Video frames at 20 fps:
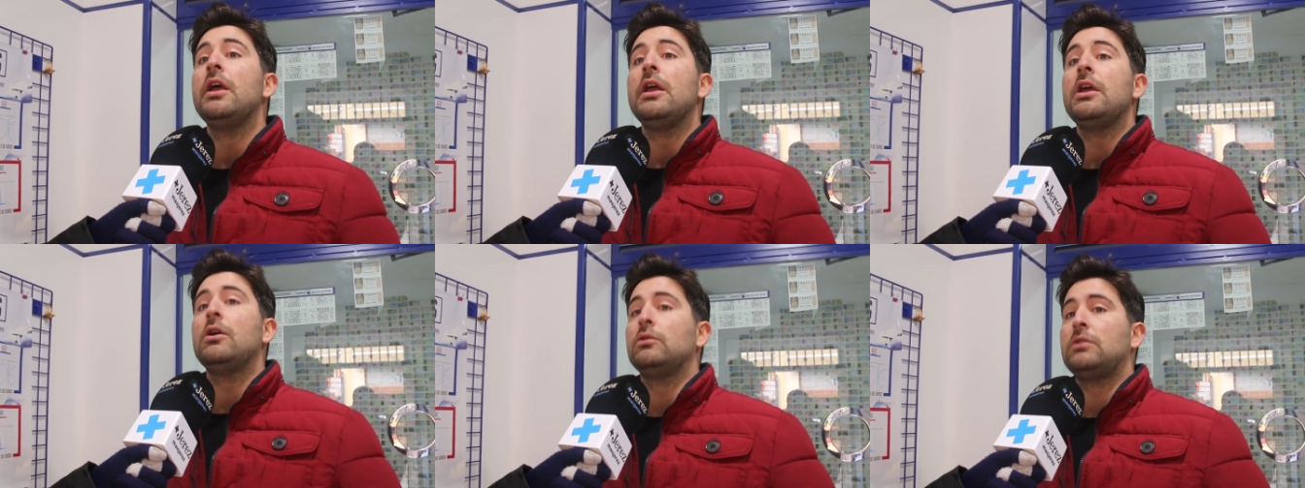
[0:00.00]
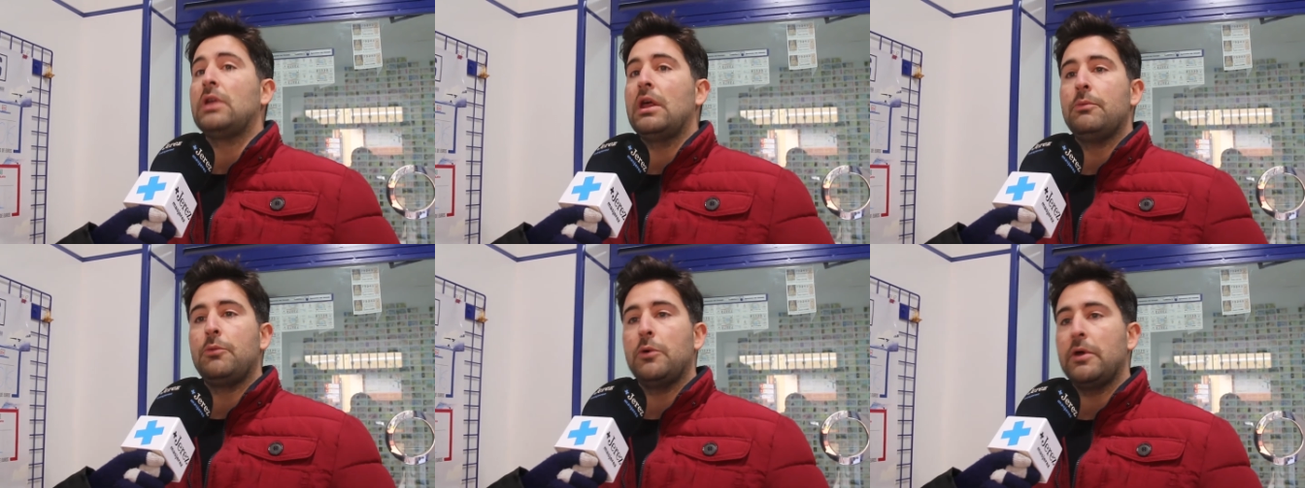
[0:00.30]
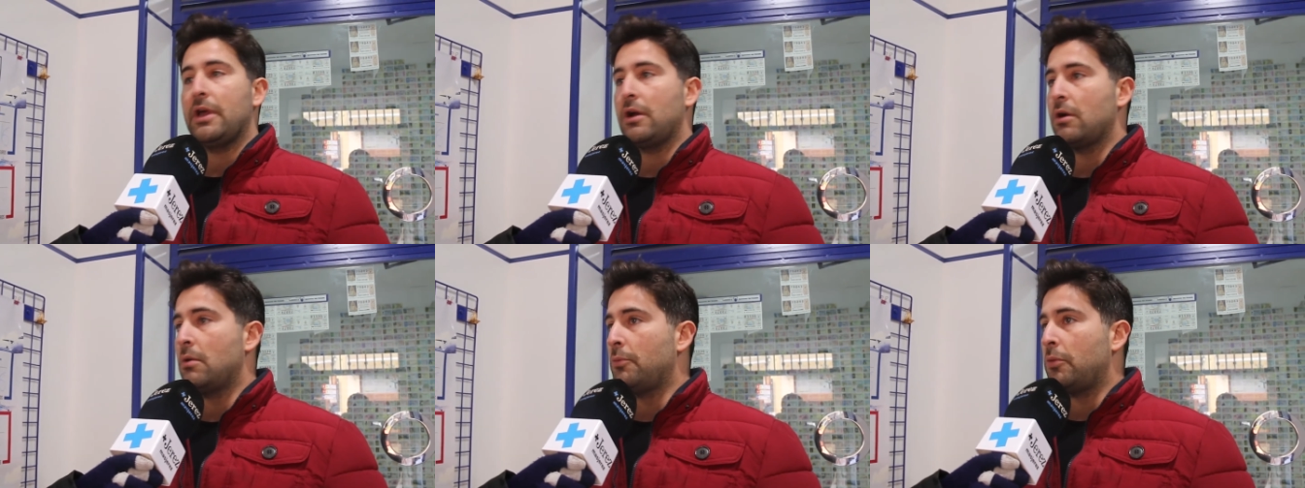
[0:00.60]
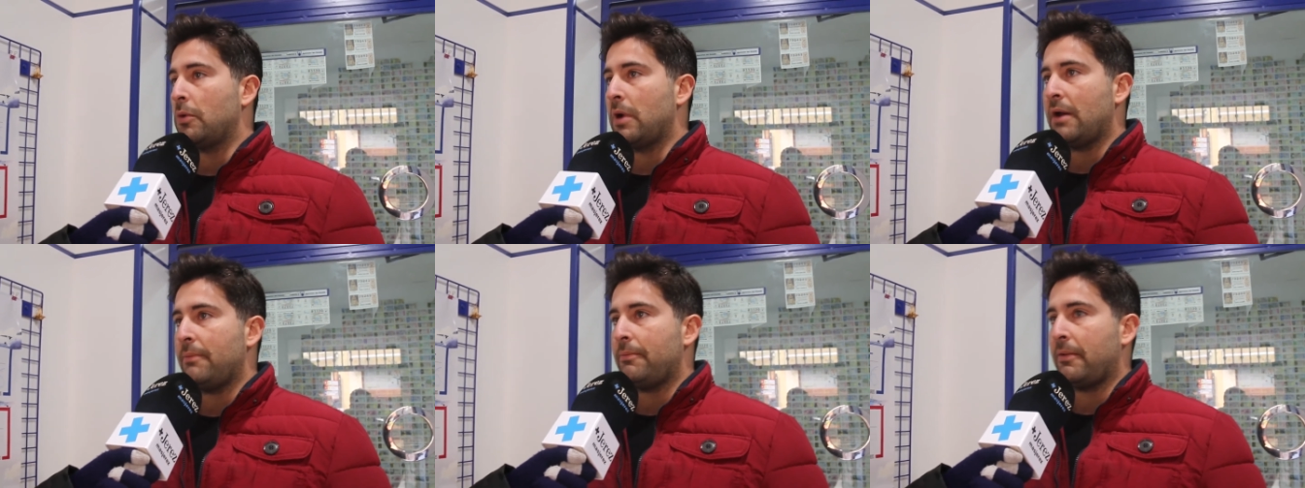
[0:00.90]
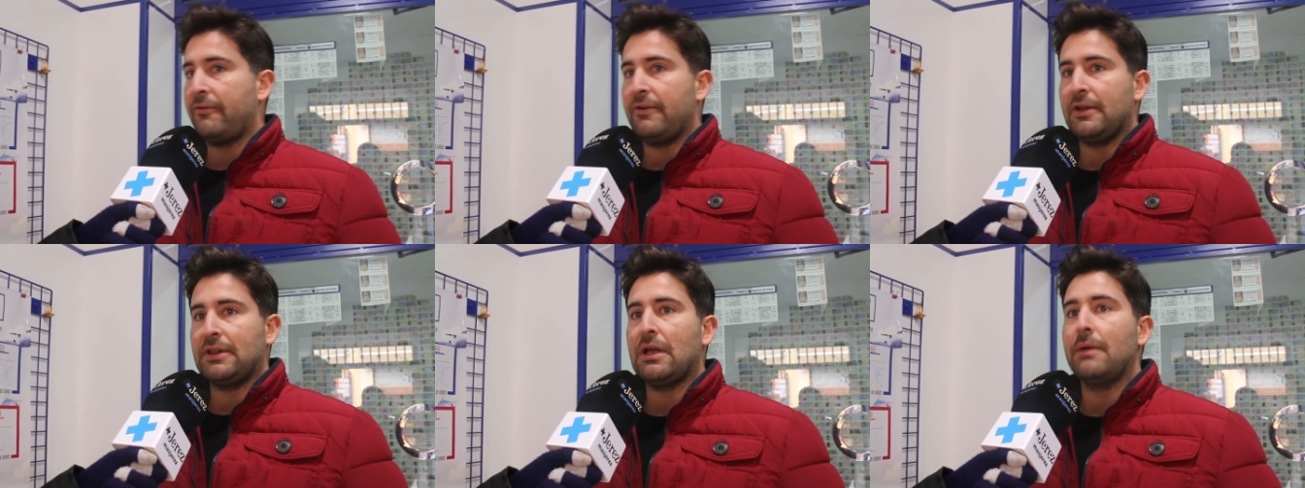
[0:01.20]
y ustedes pueden comprobar
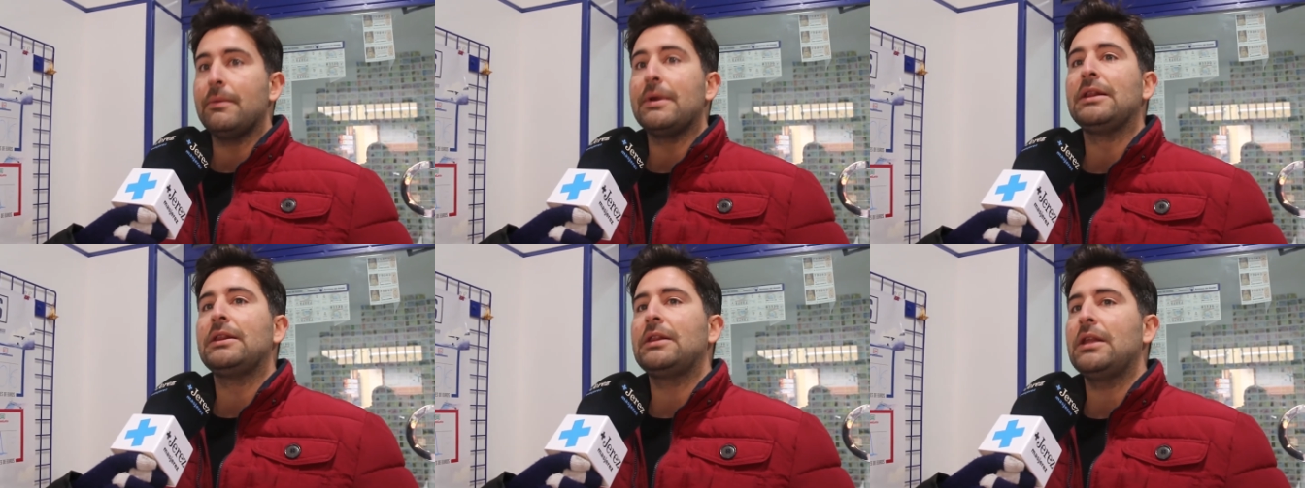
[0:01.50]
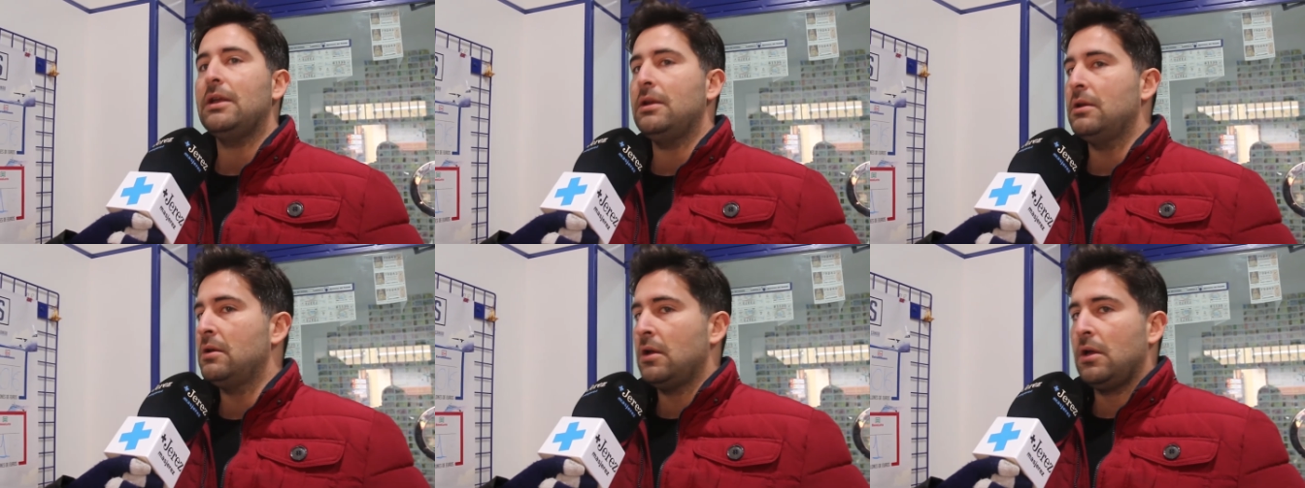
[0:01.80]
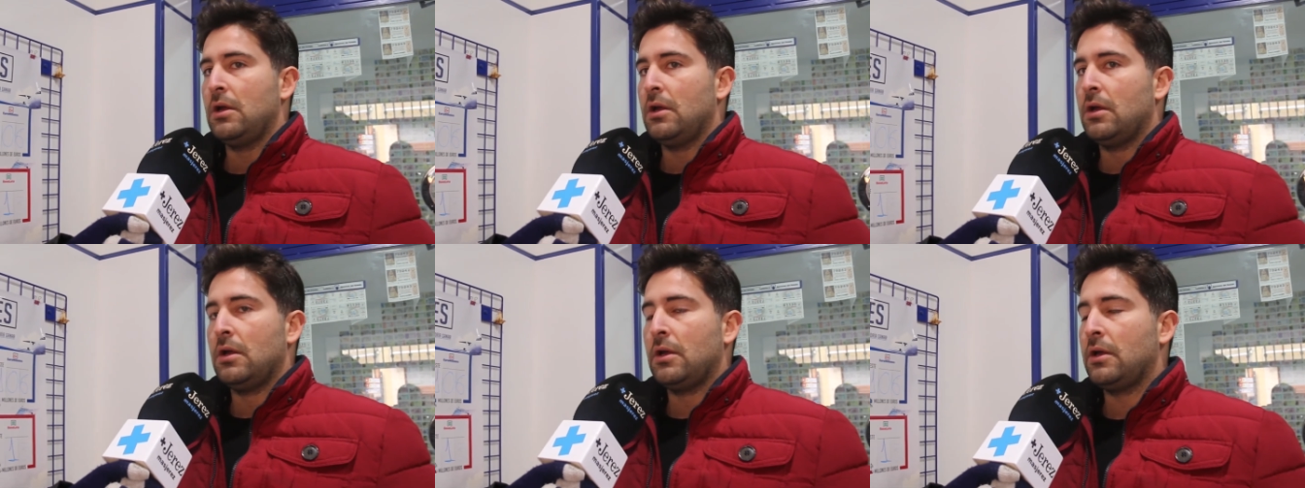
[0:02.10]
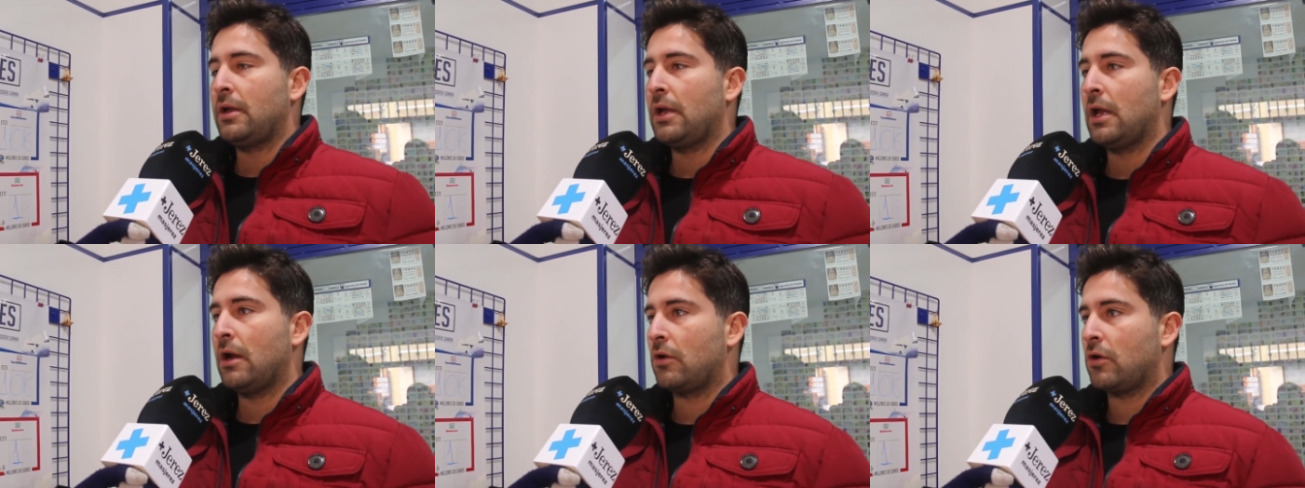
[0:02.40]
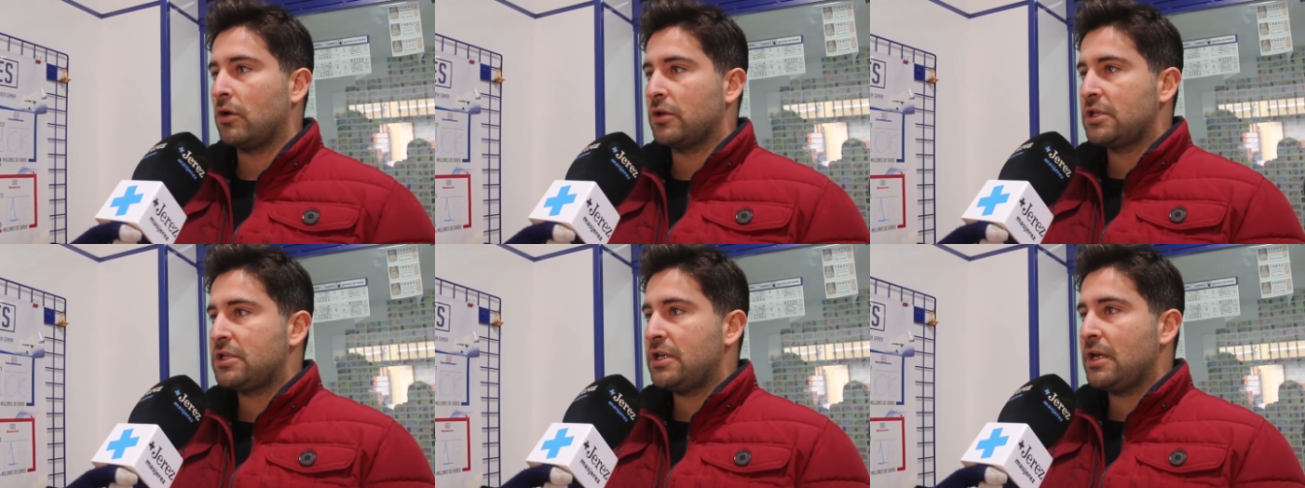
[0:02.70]
perfectamente que los
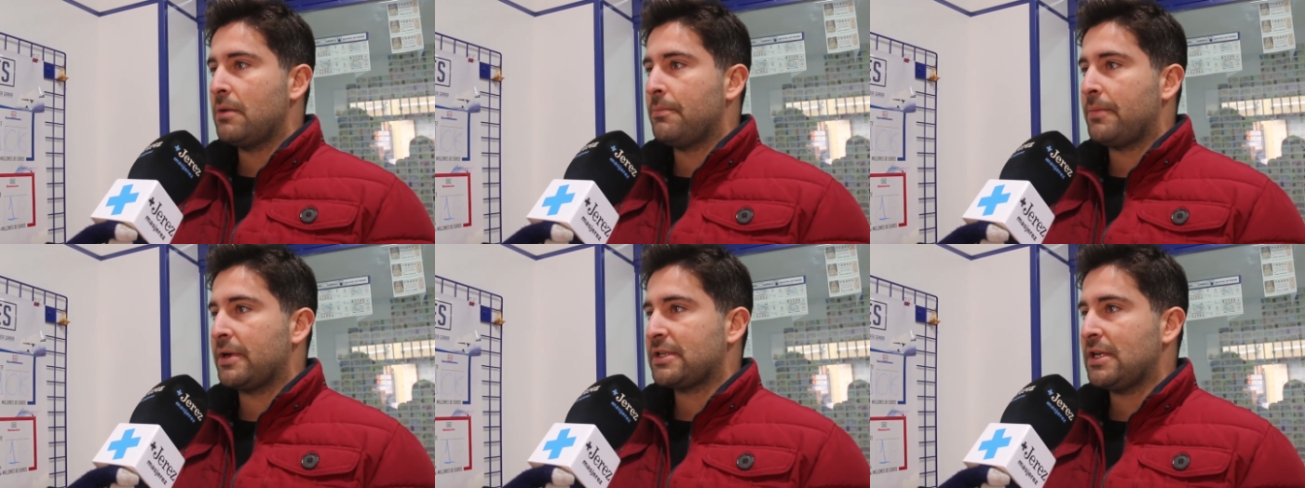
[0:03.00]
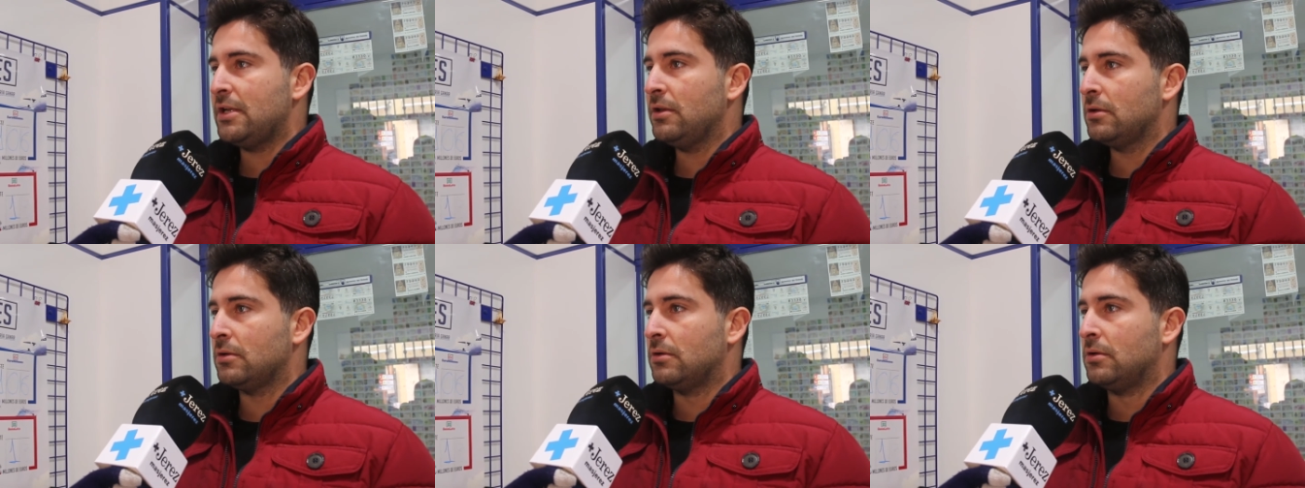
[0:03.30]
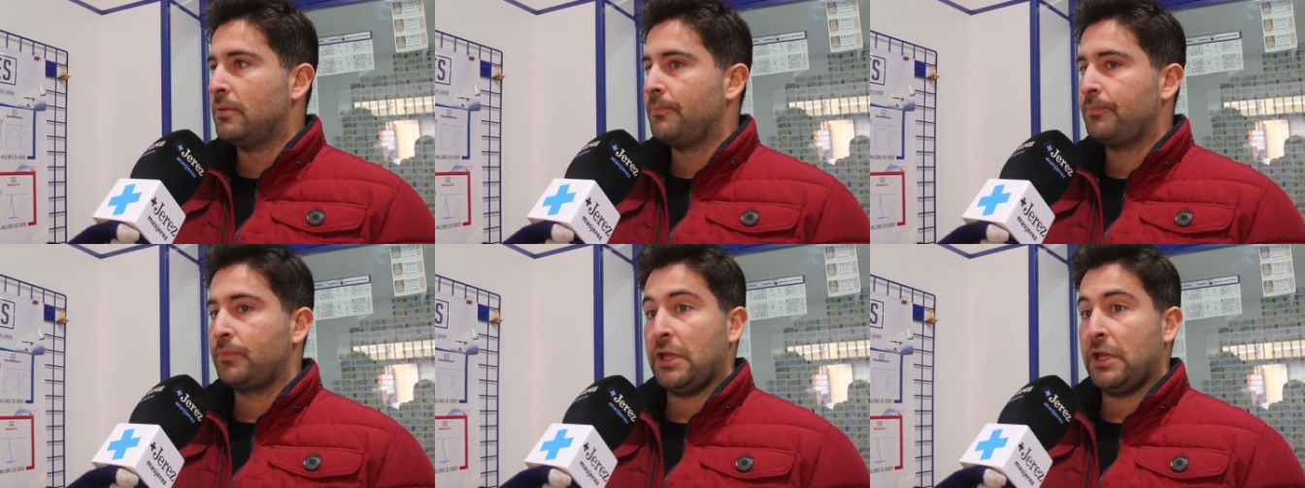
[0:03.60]
cosas siguen pasando.